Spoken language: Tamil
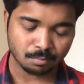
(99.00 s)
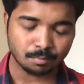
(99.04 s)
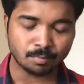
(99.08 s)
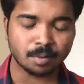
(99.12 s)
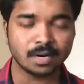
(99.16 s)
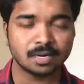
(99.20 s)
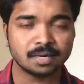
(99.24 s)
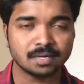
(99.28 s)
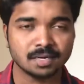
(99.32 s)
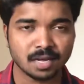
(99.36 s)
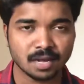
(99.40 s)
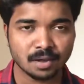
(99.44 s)

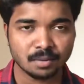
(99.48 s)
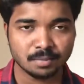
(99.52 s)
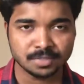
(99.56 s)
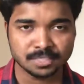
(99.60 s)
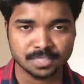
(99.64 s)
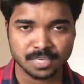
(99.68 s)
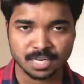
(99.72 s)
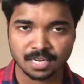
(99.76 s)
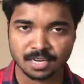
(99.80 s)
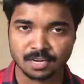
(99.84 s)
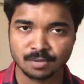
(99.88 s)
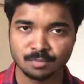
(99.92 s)

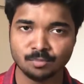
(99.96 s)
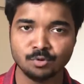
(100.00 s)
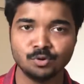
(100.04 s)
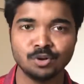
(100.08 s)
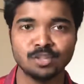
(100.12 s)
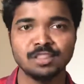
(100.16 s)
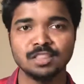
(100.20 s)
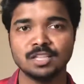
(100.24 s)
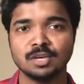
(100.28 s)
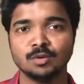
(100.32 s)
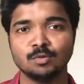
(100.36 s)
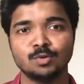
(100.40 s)
பட்டாபிஷேகம்
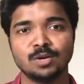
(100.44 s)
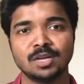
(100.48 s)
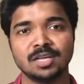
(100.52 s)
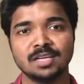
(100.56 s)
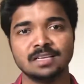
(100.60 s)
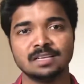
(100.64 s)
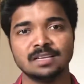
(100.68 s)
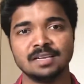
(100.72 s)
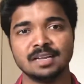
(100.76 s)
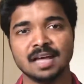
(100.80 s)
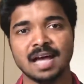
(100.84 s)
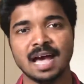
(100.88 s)

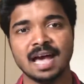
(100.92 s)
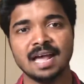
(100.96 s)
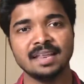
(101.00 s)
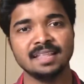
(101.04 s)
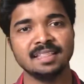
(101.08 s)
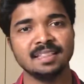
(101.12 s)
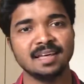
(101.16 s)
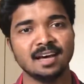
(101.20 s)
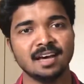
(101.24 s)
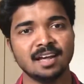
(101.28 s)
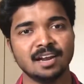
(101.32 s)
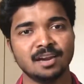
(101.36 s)
முடிந்தவுடன்
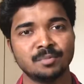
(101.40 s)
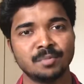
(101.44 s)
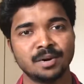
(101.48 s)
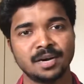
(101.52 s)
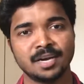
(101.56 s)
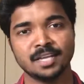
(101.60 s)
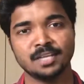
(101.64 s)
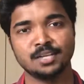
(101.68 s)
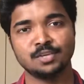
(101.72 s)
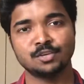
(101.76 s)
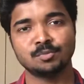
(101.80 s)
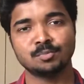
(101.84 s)
அரிதாரம்
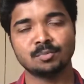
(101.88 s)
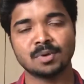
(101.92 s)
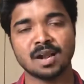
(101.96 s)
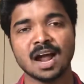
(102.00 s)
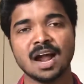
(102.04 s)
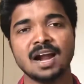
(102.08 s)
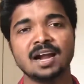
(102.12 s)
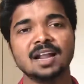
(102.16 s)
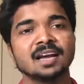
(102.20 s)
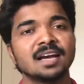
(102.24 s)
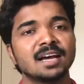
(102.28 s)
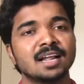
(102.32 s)
அழிக்கும்
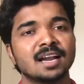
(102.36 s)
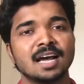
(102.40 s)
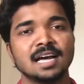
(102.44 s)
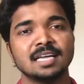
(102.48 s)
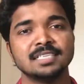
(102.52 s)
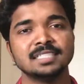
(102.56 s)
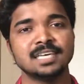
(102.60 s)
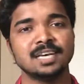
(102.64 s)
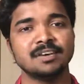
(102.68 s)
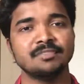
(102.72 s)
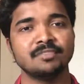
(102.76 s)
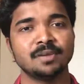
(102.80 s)
நாடக
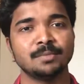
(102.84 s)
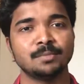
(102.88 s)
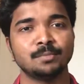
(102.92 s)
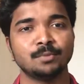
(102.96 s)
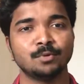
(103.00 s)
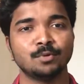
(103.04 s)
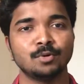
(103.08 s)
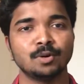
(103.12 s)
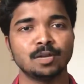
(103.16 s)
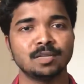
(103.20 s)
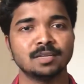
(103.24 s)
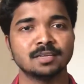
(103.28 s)
ராஜாவைப்
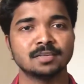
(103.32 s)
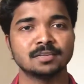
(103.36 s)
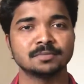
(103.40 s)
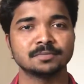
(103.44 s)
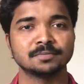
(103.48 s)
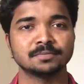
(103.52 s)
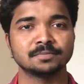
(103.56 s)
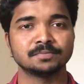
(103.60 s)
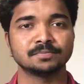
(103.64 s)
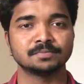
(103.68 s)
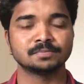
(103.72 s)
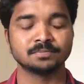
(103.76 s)
போல
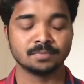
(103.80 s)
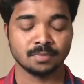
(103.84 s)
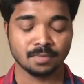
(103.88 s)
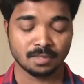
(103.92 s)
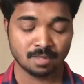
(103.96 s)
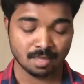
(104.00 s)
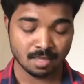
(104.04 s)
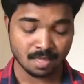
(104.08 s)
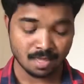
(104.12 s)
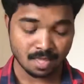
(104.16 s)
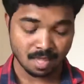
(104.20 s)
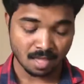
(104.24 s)

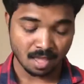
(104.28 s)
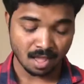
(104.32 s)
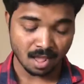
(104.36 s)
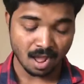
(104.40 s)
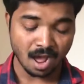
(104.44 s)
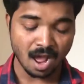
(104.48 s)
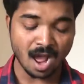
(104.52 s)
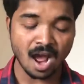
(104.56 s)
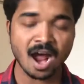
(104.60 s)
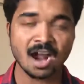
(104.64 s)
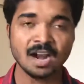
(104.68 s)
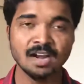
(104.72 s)

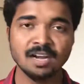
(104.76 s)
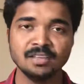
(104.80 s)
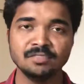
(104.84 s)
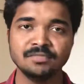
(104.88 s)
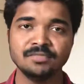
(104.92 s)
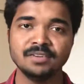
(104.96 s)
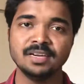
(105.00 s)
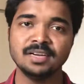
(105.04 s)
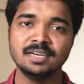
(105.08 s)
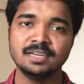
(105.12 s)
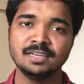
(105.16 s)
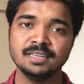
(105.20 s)
ஆடு
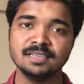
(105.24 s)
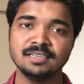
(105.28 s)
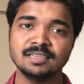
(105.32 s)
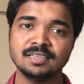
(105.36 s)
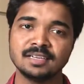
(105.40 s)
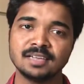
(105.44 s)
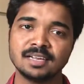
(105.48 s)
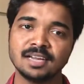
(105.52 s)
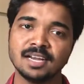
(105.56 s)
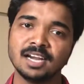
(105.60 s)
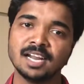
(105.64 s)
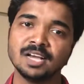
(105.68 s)

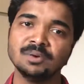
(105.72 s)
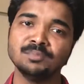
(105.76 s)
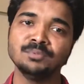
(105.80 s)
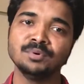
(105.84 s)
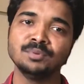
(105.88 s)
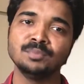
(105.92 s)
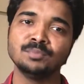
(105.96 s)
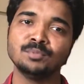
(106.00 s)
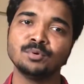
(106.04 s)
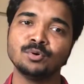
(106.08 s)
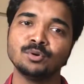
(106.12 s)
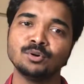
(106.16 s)
வீட்டுக்கு
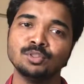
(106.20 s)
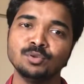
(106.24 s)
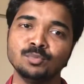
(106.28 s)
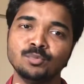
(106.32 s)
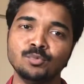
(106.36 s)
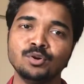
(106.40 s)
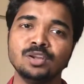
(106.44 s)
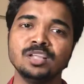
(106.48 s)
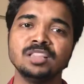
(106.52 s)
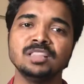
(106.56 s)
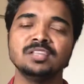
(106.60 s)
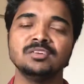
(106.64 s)
கிளம்பும் போது
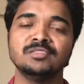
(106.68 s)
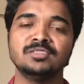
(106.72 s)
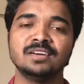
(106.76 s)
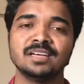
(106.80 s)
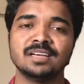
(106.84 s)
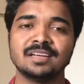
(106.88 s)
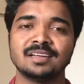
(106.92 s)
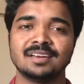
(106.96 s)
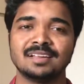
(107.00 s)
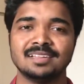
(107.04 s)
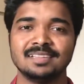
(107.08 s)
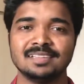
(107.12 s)
முடிந்து
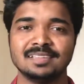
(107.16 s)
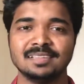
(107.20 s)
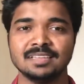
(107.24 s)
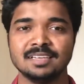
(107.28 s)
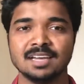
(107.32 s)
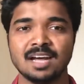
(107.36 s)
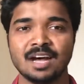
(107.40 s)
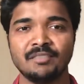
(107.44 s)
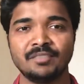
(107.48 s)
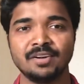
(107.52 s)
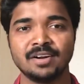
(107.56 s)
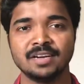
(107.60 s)
விடுகிறது
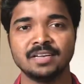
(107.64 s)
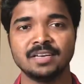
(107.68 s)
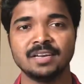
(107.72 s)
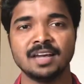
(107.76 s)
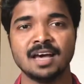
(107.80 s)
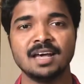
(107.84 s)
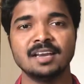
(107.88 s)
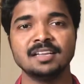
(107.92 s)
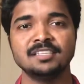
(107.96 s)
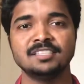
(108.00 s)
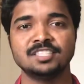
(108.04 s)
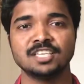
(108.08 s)
அவனின்
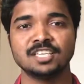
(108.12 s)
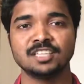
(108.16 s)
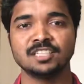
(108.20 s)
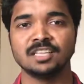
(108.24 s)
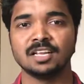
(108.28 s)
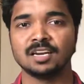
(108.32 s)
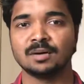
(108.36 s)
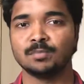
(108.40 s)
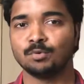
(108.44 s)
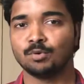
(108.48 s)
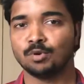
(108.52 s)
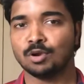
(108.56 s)

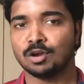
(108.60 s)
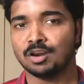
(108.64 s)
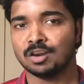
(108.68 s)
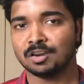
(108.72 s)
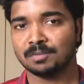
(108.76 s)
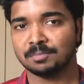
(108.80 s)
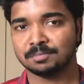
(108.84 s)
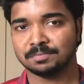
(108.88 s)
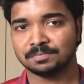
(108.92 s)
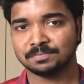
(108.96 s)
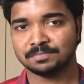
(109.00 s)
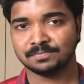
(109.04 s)
அரிச்சந்திர
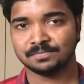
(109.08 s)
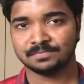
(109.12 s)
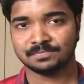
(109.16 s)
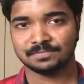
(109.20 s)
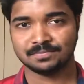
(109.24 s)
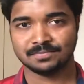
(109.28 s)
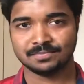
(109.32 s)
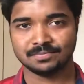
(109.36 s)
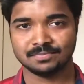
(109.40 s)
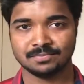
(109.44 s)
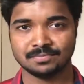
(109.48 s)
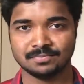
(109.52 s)
புராணம்
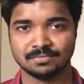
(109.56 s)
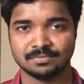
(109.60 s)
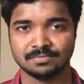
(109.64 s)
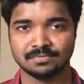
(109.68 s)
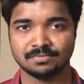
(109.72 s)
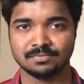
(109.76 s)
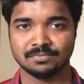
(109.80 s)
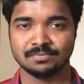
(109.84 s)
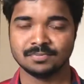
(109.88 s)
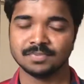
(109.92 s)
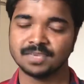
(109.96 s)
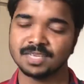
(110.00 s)

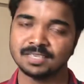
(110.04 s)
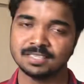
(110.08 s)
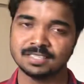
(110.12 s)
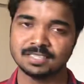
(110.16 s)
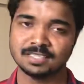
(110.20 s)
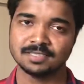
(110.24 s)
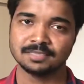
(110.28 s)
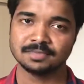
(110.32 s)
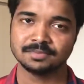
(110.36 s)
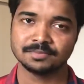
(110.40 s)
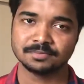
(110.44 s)
நன்றி